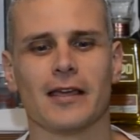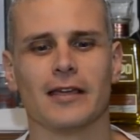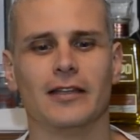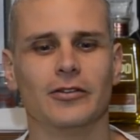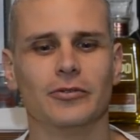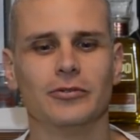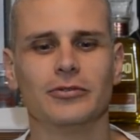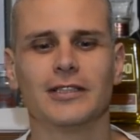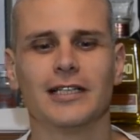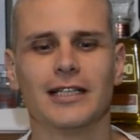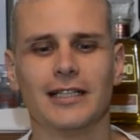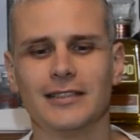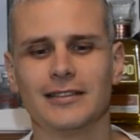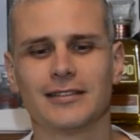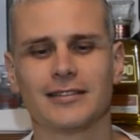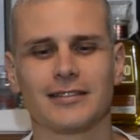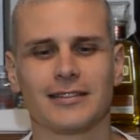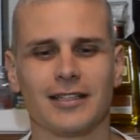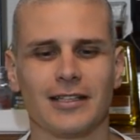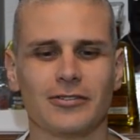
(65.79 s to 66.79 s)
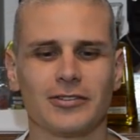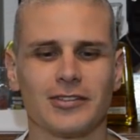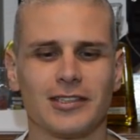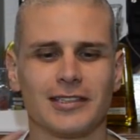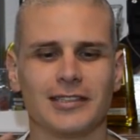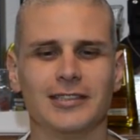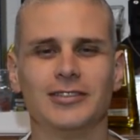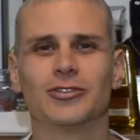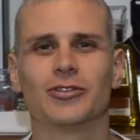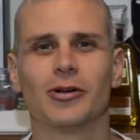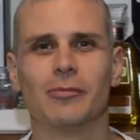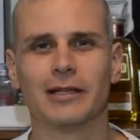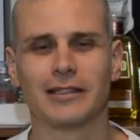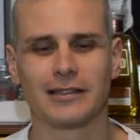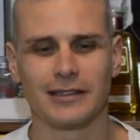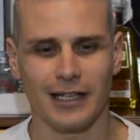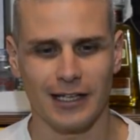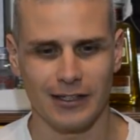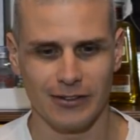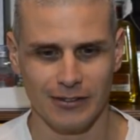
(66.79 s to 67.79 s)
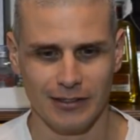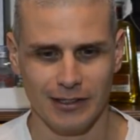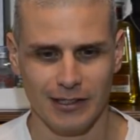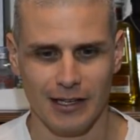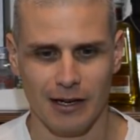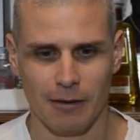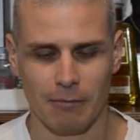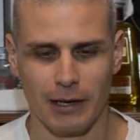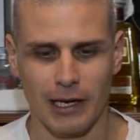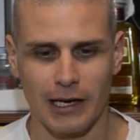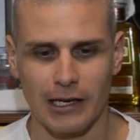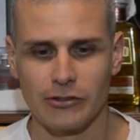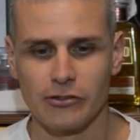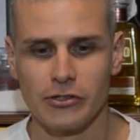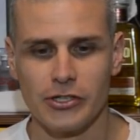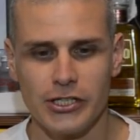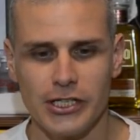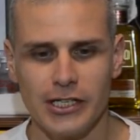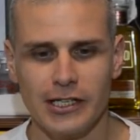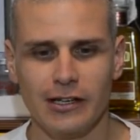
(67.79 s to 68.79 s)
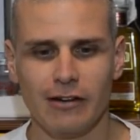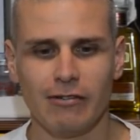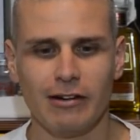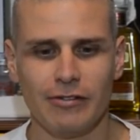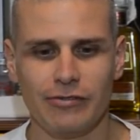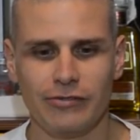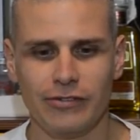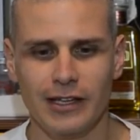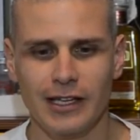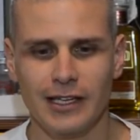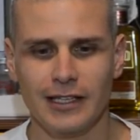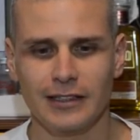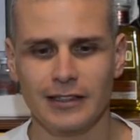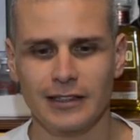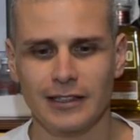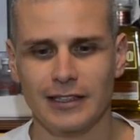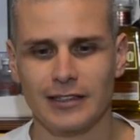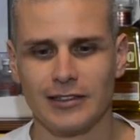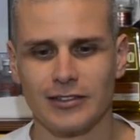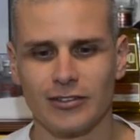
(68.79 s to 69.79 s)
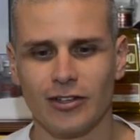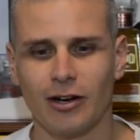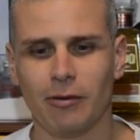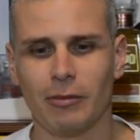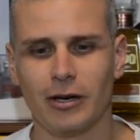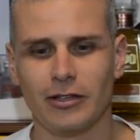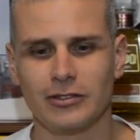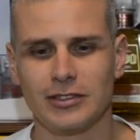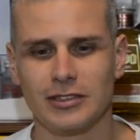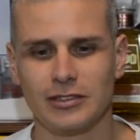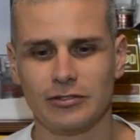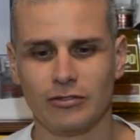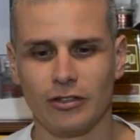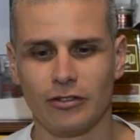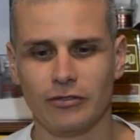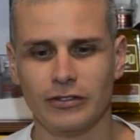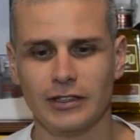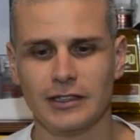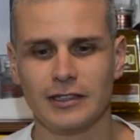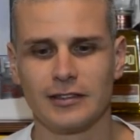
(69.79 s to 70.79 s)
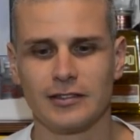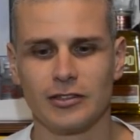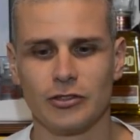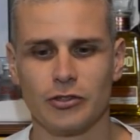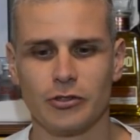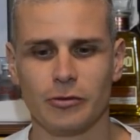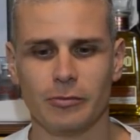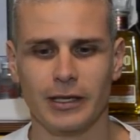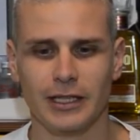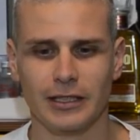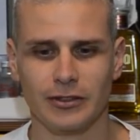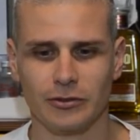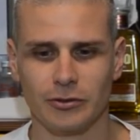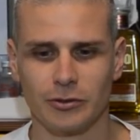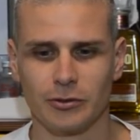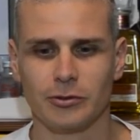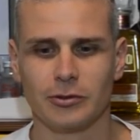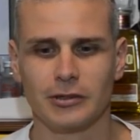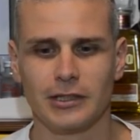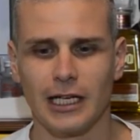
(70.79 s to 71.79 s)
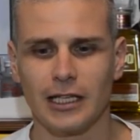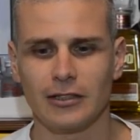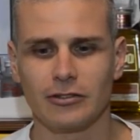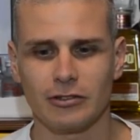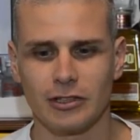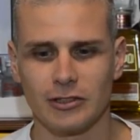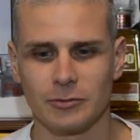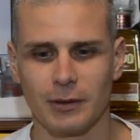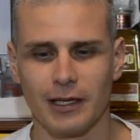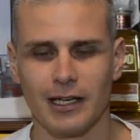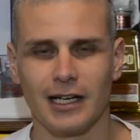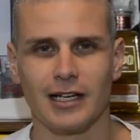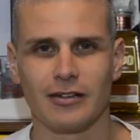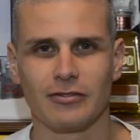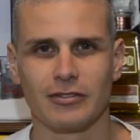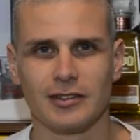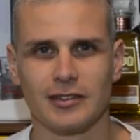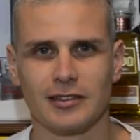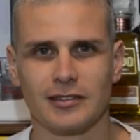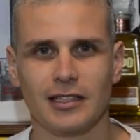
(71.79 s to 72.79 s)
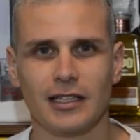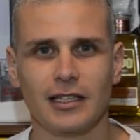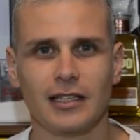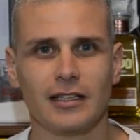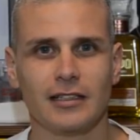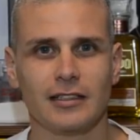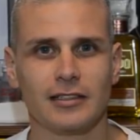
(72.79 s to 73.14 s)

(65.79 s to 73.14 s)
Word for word: e num deles tem o seguinte comentário: Maragogi não é feia, só mal desenvolvida, seu jumento. Cuidado com as palavras, tenha